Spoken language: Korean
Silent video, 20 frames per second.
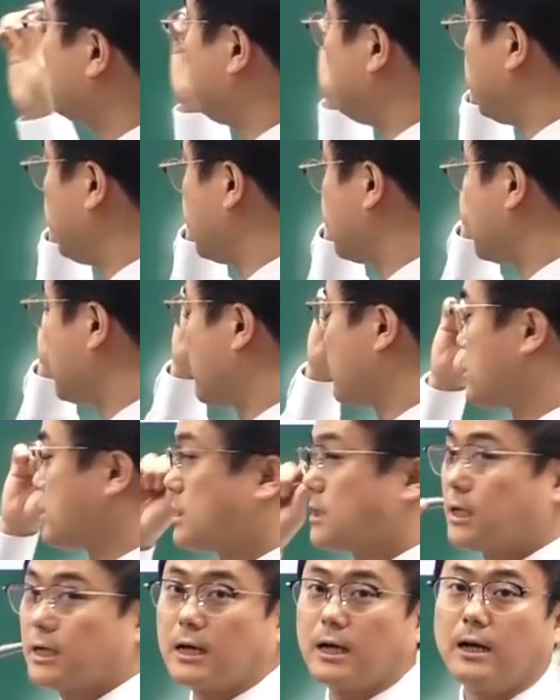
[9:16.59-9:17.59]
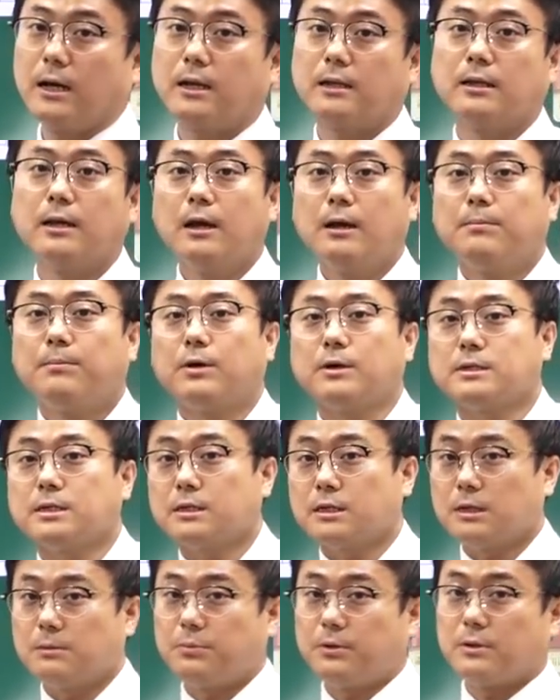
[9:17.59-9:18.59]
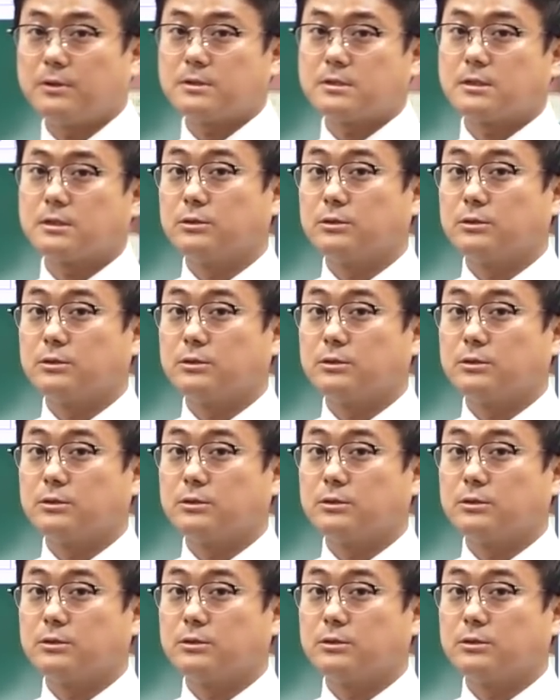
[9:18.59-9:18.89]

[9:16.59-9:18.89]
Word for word: 임피던스 줬으니까 퍼센트 임피던스